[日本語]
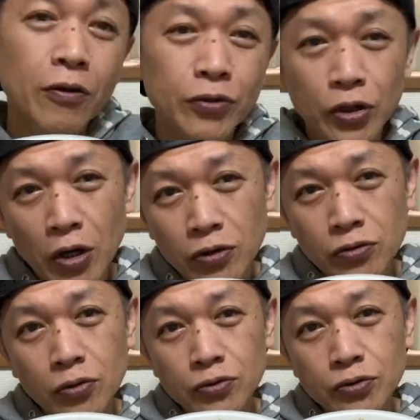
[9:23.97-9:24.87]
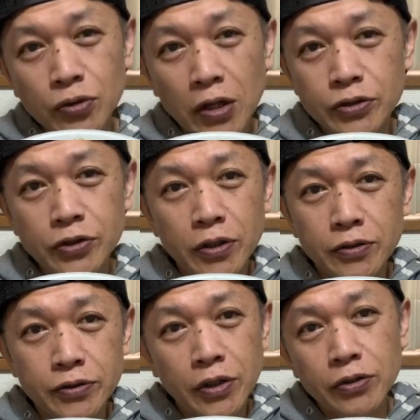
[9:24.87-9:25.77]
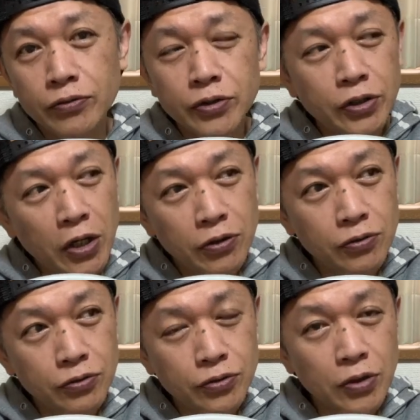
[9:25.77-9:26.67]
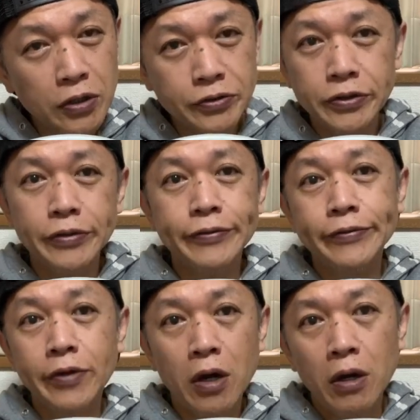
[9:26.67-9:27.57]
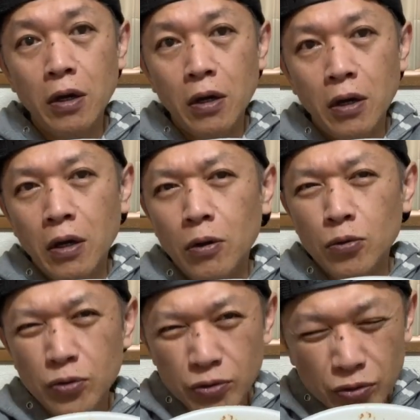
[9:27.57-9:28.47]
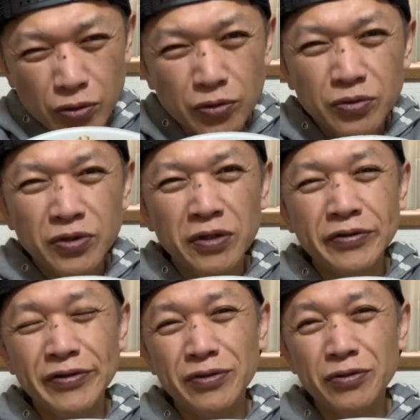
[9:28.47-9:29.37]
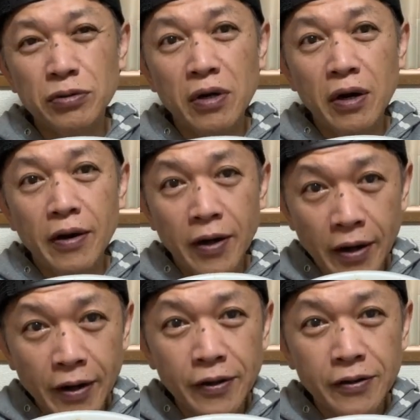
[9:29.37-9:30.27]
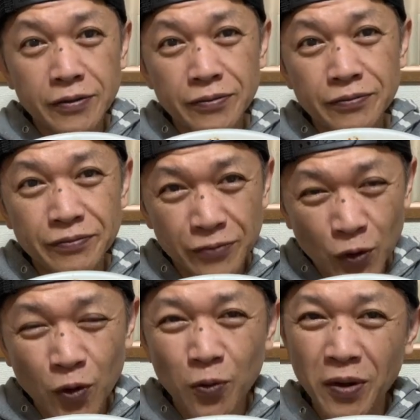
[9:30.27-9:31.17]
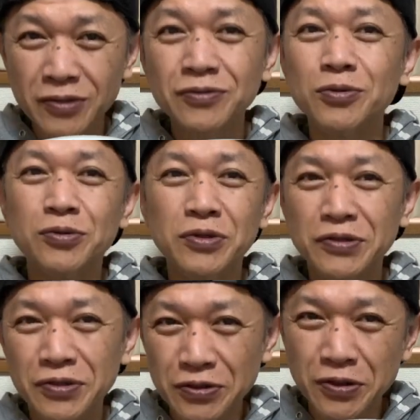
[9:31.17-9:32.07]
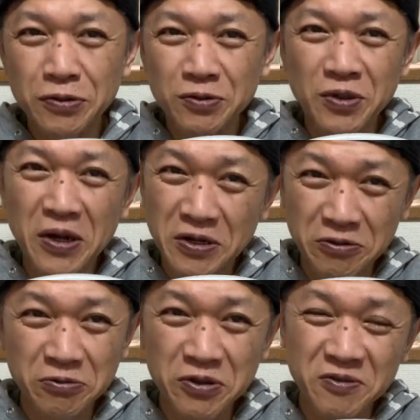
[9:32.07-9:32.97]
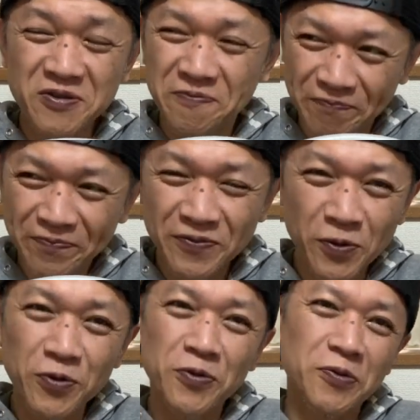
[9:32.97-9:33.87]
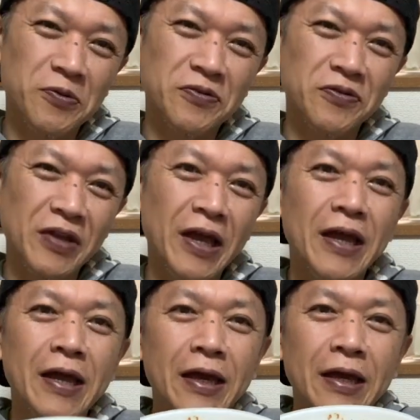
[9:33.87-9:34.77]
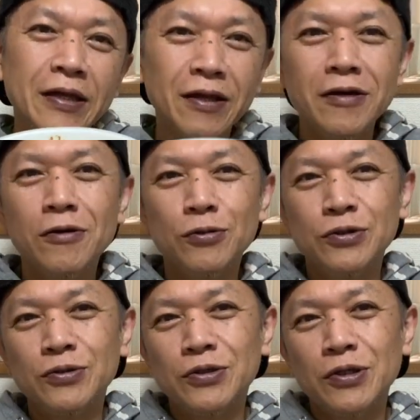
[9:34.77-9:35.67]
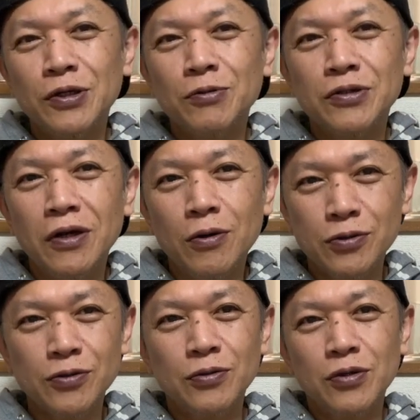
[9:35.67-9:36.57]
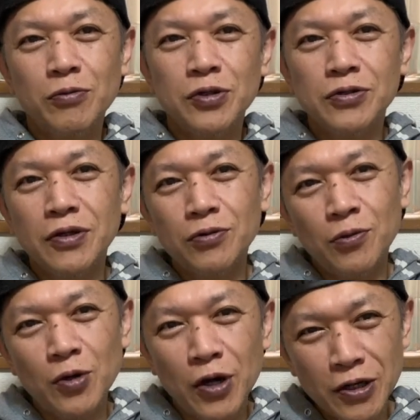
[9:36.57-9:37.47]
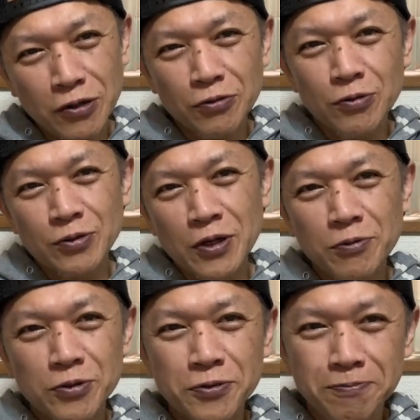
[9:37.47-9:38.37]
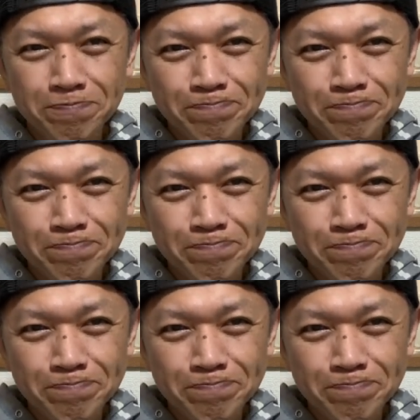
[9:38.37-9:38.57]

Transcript: にひゃくごじゅうはちえん、税抜きにひゃくごじゅうはちえんですが、もう十分なんじゃないでしょうか。はい、もう満足させていただきました。ありがとうございます。ということで、大変美味しくいただきました。ごちそうさまでした。どうもありがとうございました。